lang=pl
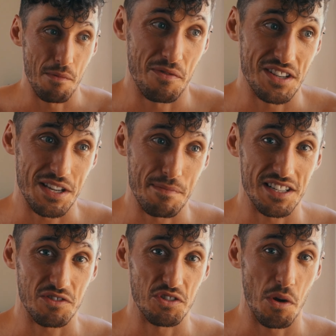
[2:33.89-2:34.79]
bo w nich się
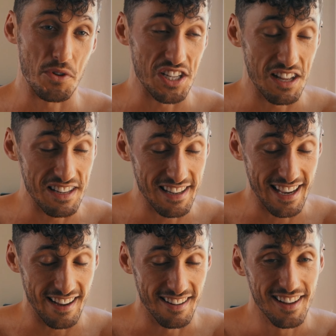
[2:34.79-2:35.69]
będziesz czuć dobrze.
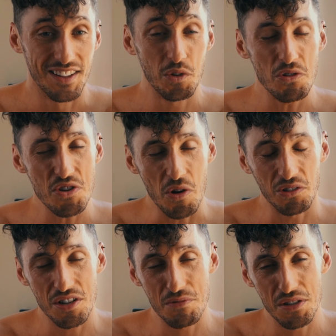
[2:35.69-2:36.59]
Nie. Tu chodzi o
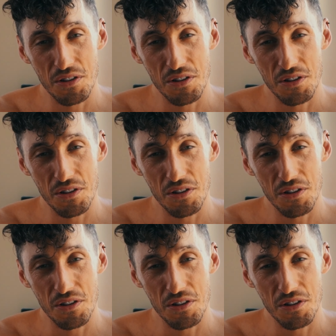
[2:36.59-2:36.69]
to, żebyś